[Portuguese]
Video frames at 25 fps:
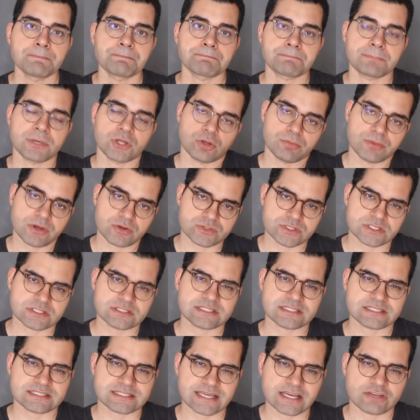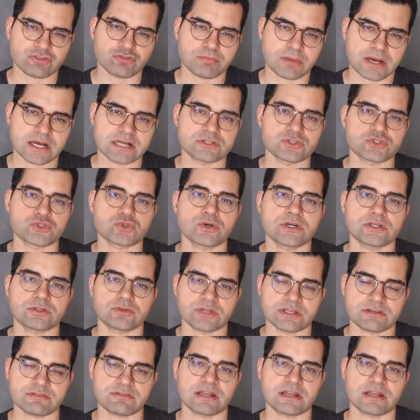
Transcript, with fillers: pelo menos em 17 barra 18, né?